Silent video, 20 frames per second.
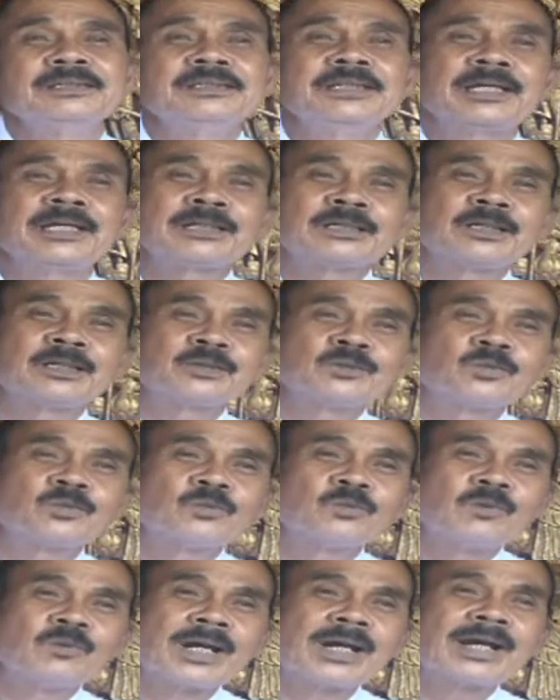nyen kalau
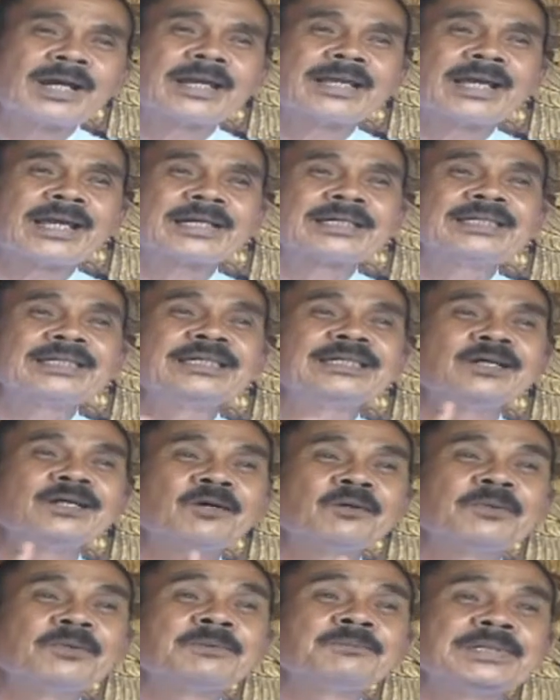ngurunguang kayak yang tiga
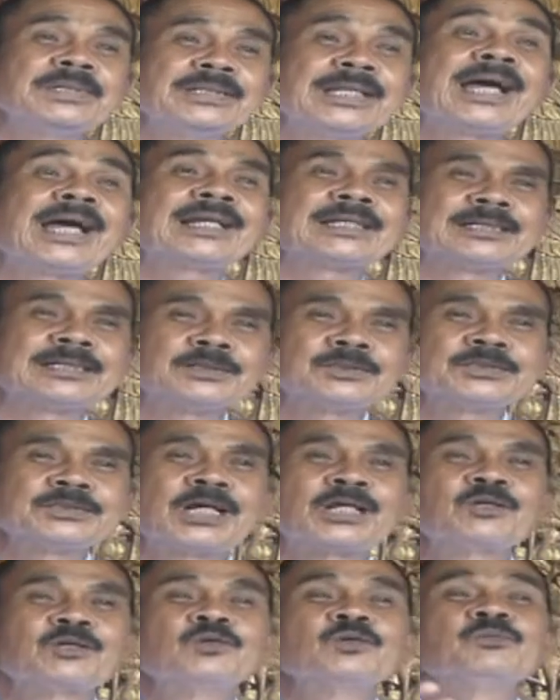ben pidan nah gitu sih
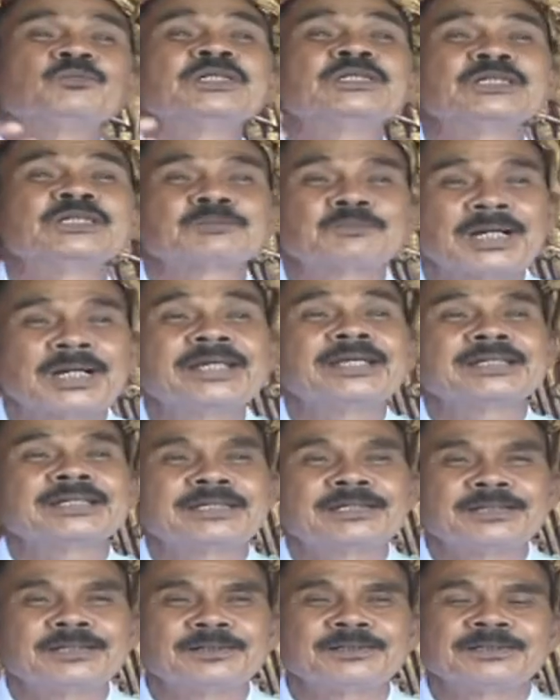ada mitis malih
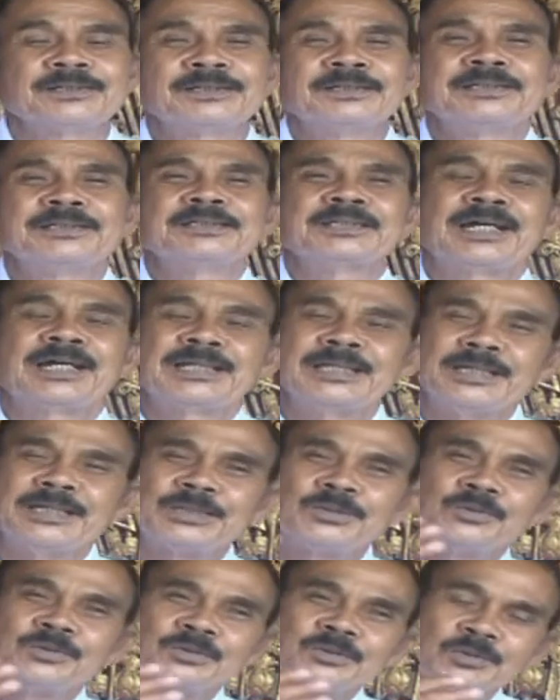kita gitu, dah. Jadi
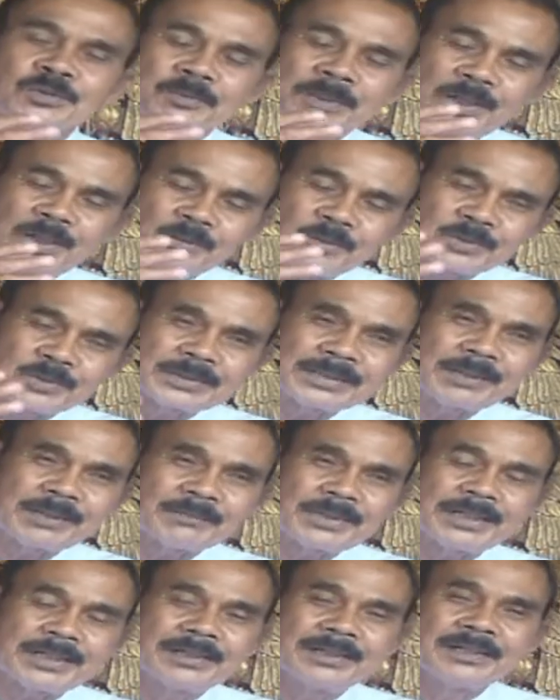itu cuma konsep
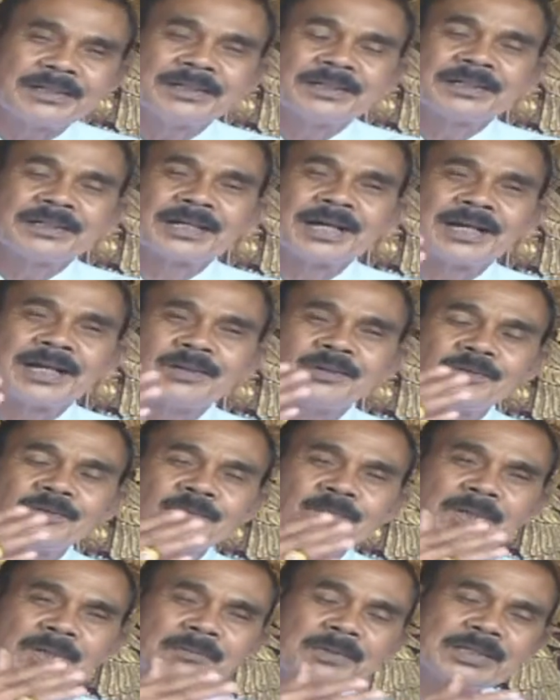weh
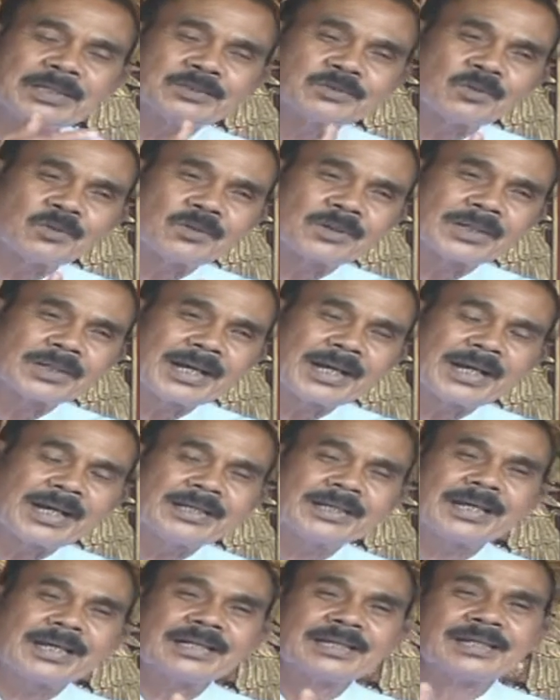Kalau umpamanya sorga
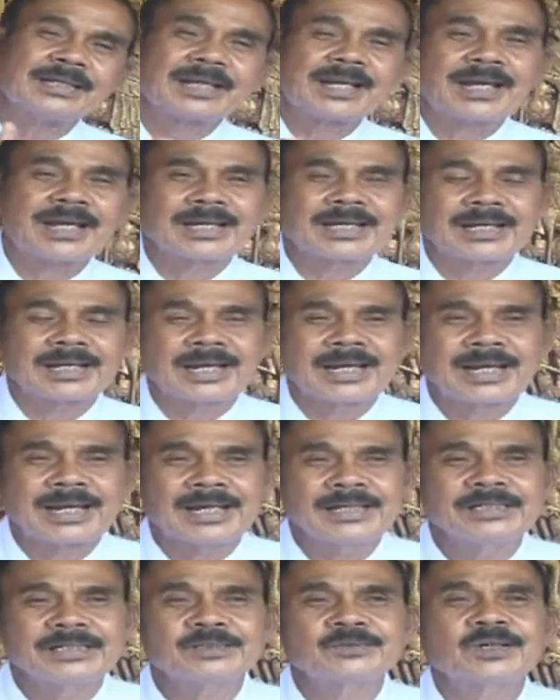dan
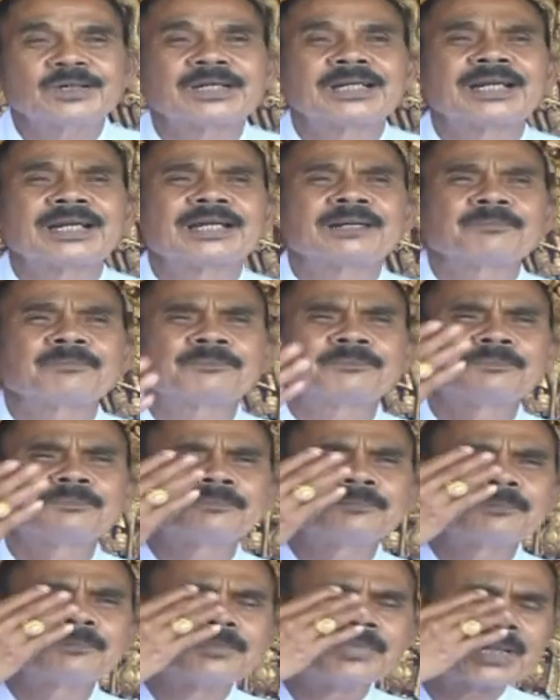neraka itu adalah
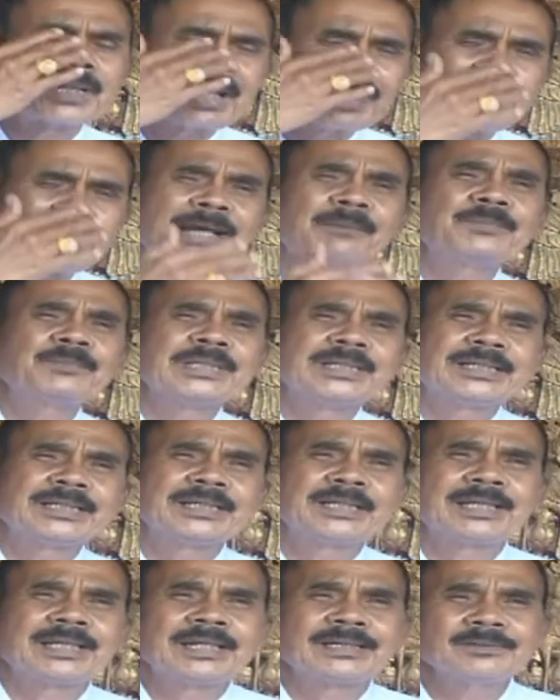ranah
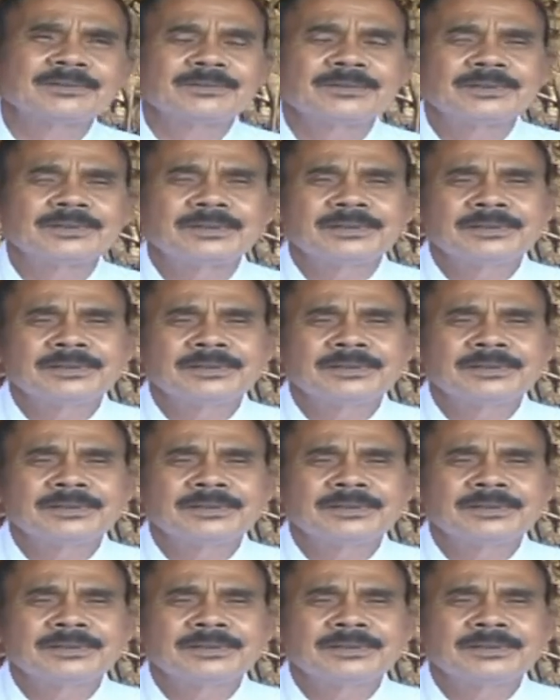pikiran tuh.